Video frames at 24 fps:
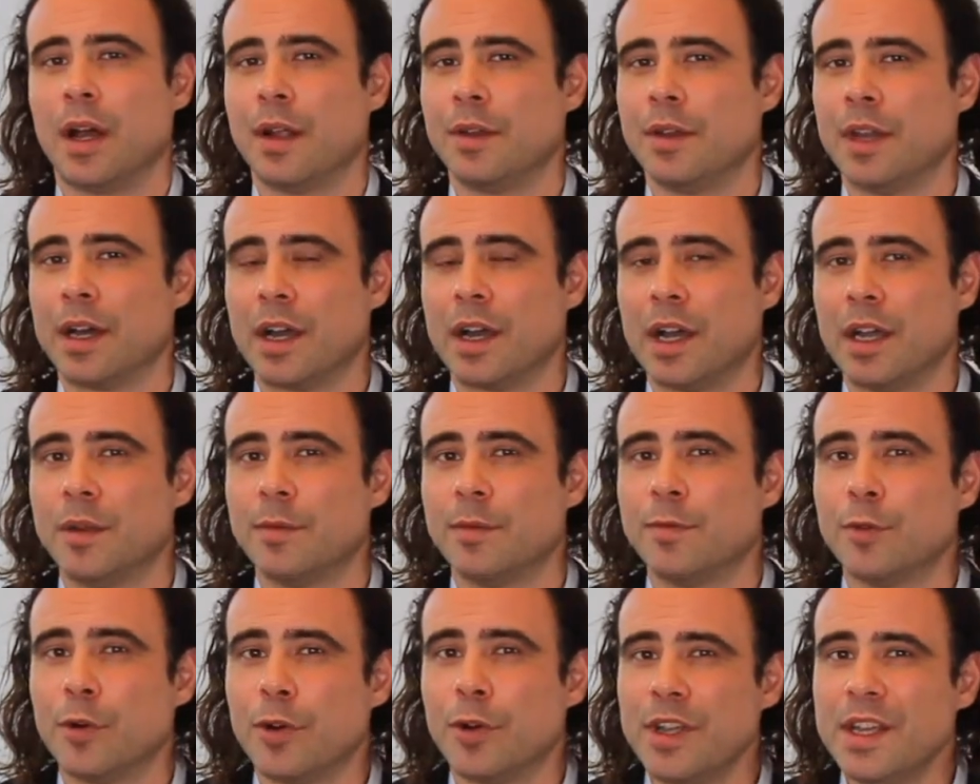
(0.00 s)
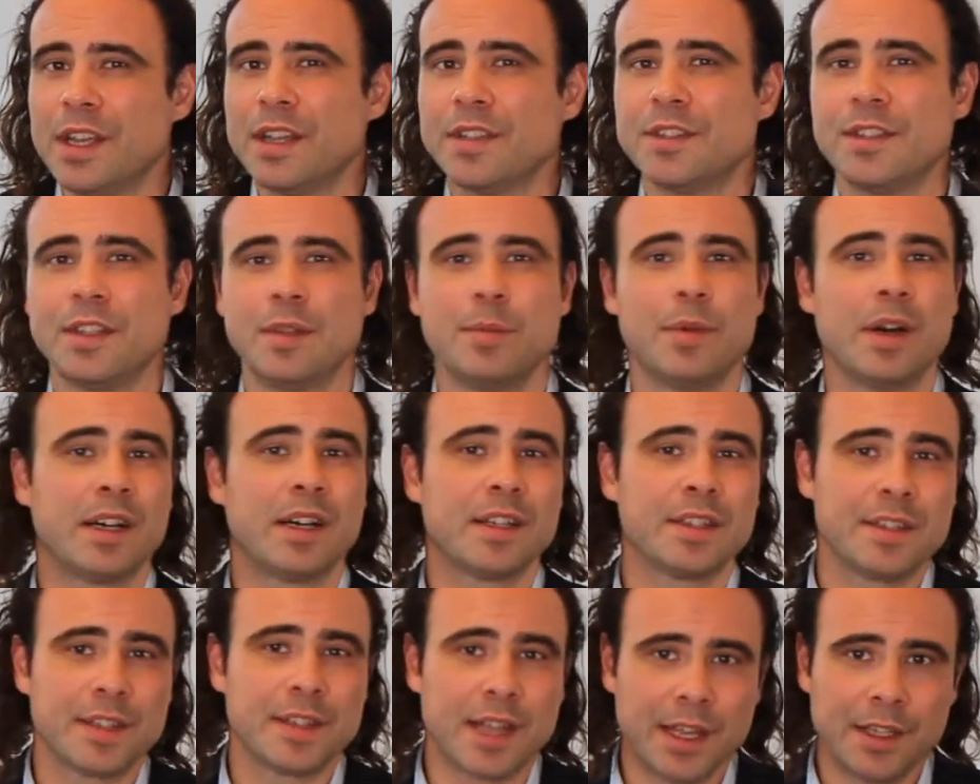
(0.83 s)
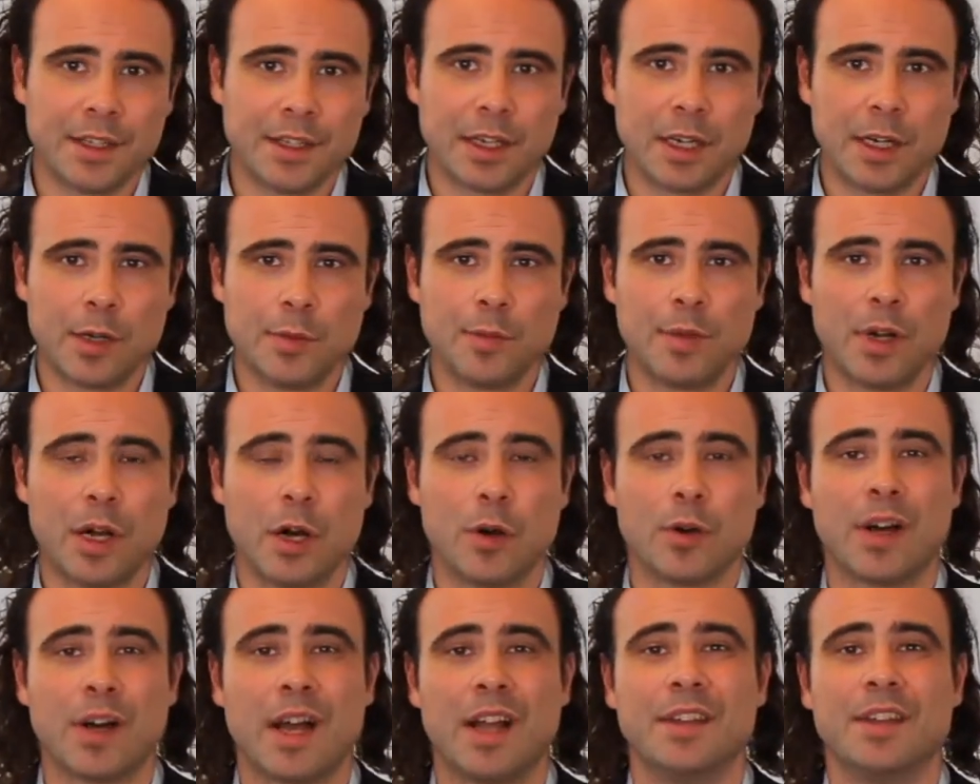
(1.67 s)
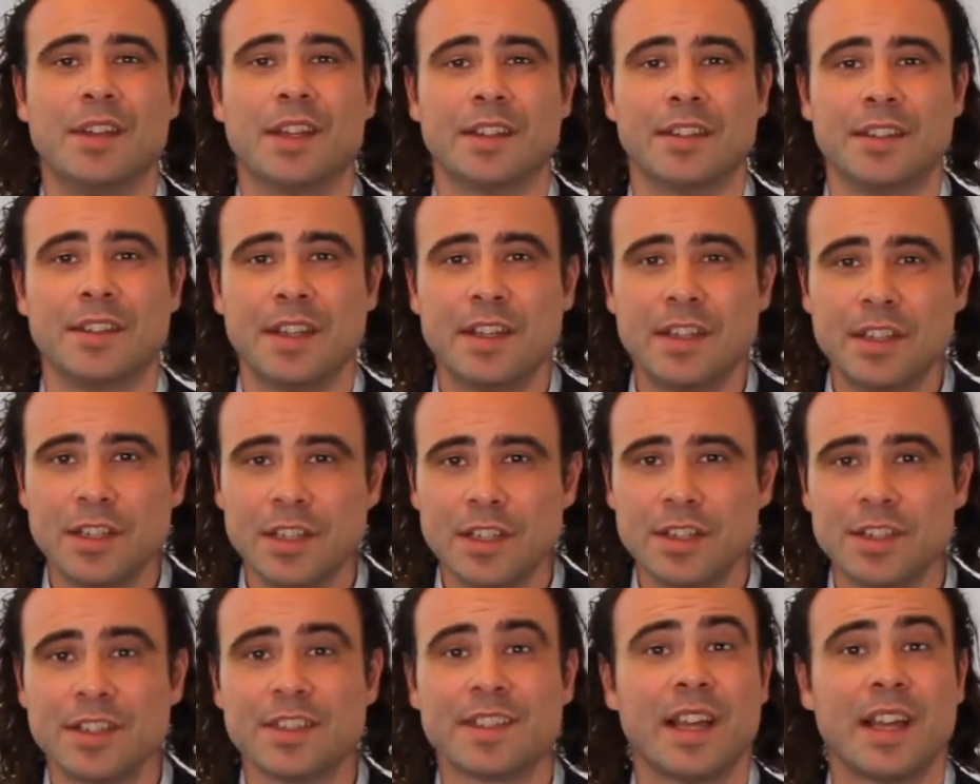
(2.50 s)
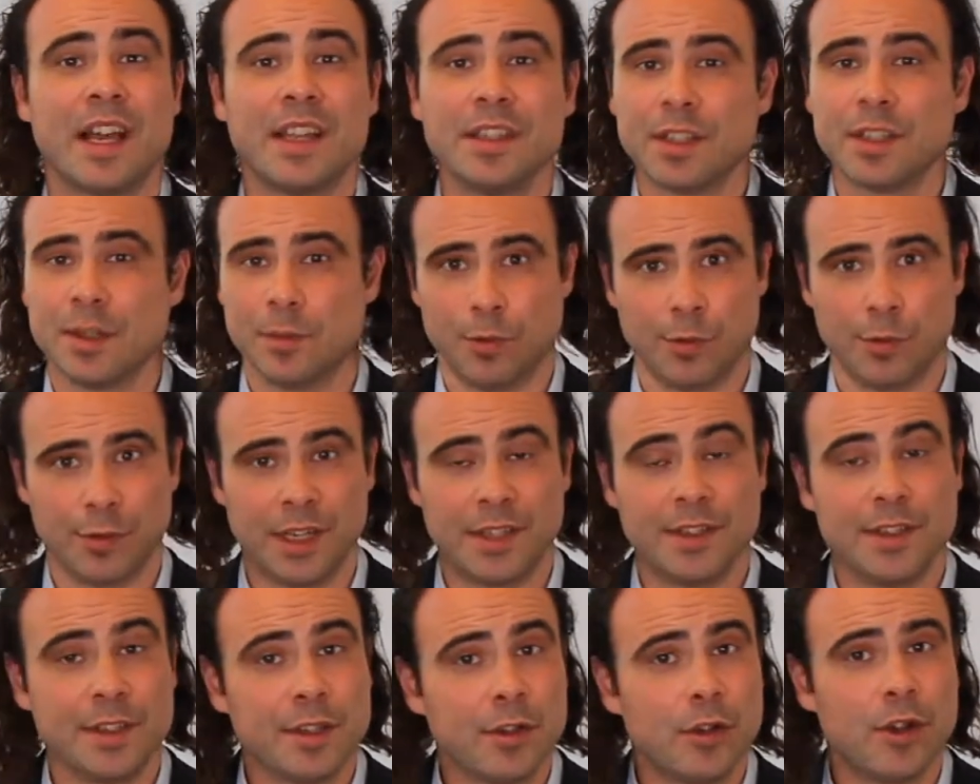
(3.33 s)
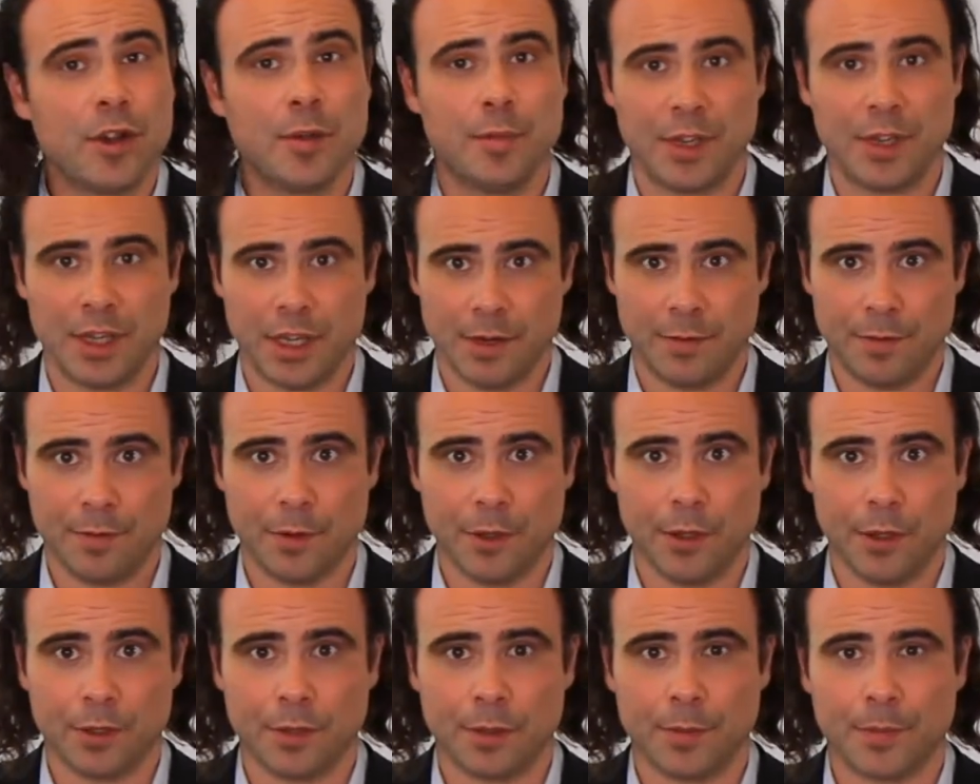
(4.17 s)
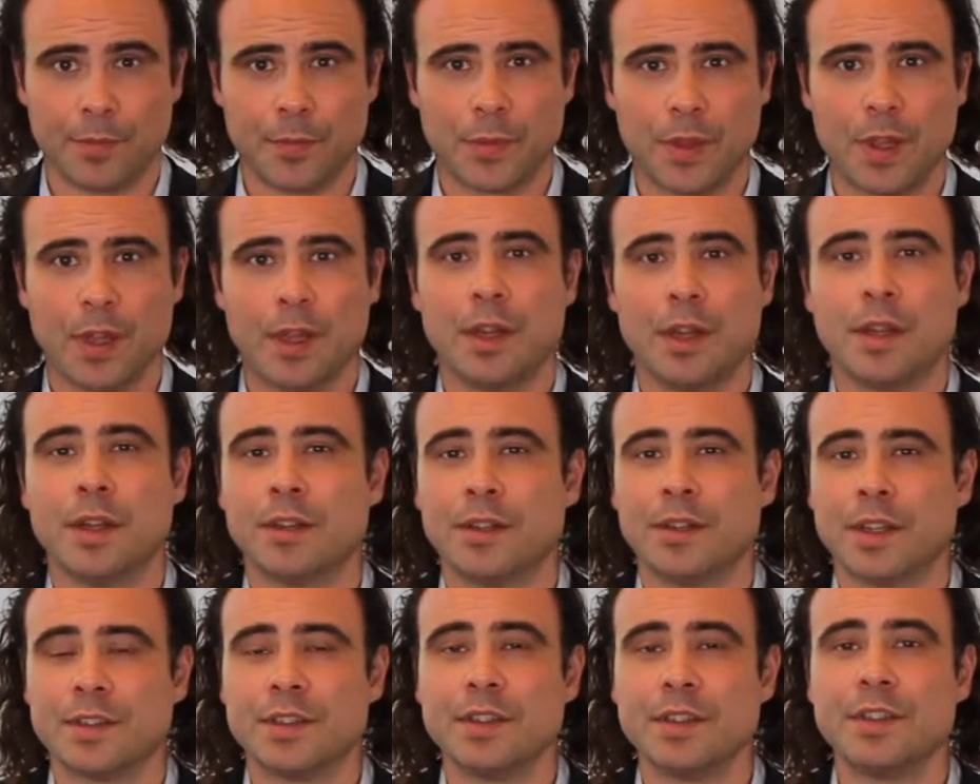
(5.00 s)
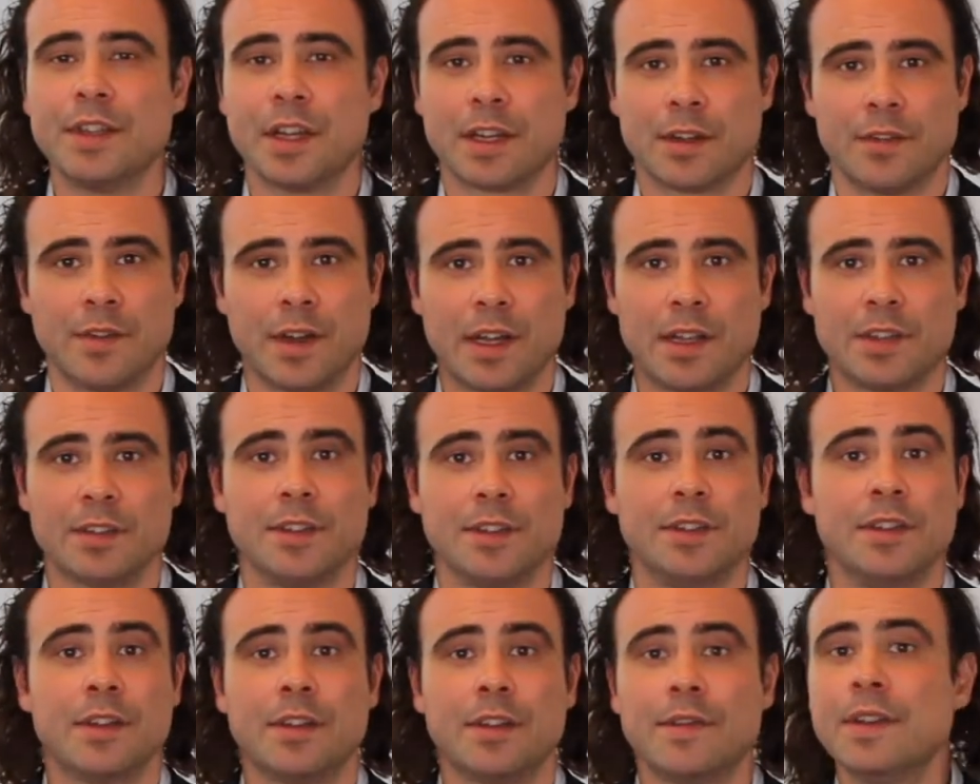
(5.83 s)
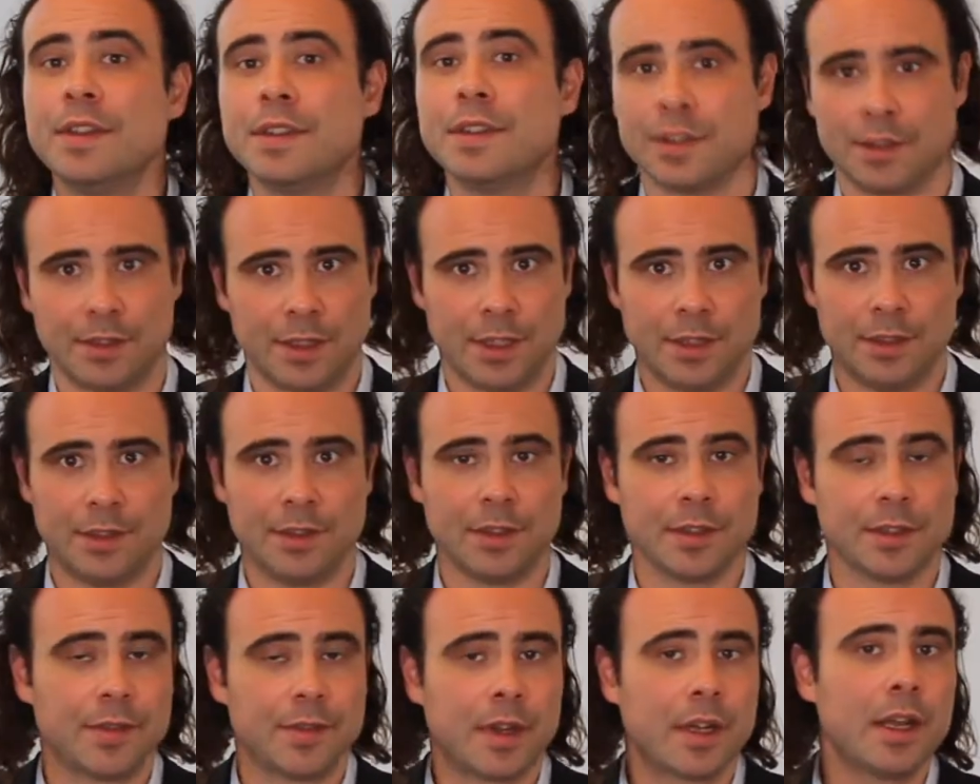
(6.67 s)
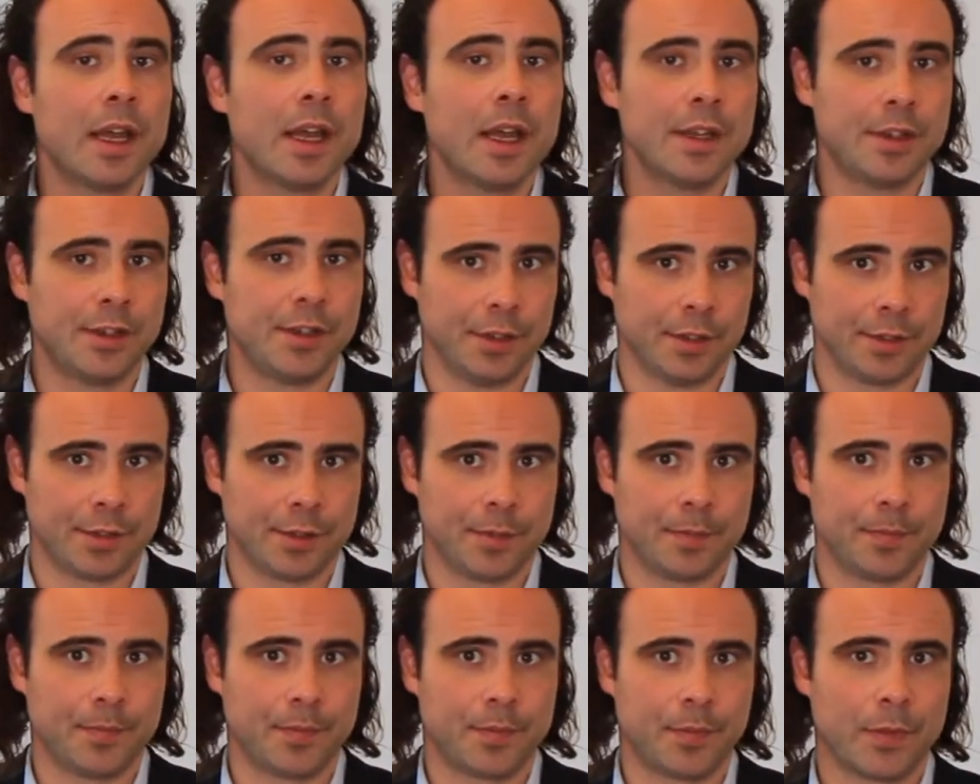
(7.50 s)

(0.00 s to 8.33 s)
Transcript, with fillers: nach einem vorhersehbaren Zeitraum auch ein tatsächliches Angebot an die Gläubiger erfolgt. Das ist ja quasi die Quintessenz des Vergleiches.